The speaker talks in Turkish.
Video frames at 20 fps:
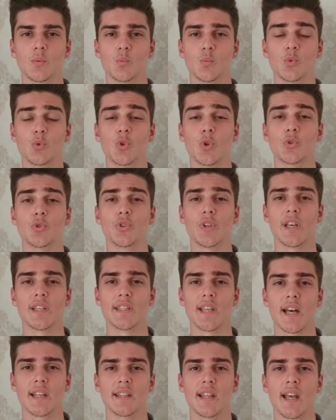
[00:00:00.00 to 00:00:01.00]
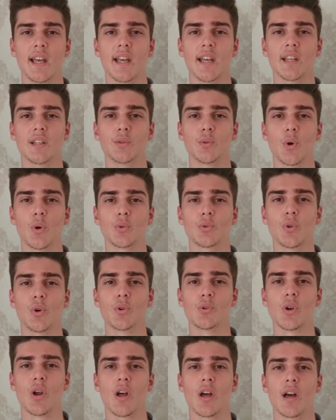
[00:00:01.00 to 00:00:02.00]
Bu notu yazan
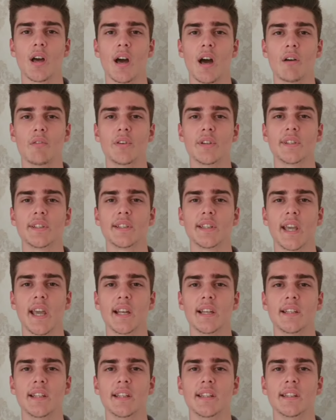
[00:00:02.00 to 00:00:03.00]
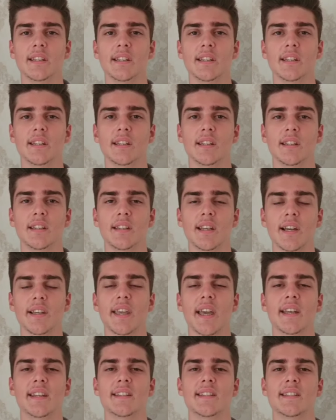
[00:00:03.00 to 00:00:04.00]
Doktor Howard Kelly'nin ta
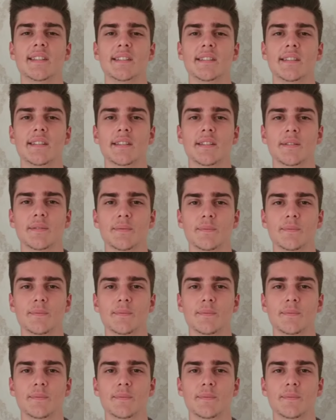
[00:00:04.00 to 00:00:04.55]
kendisidir.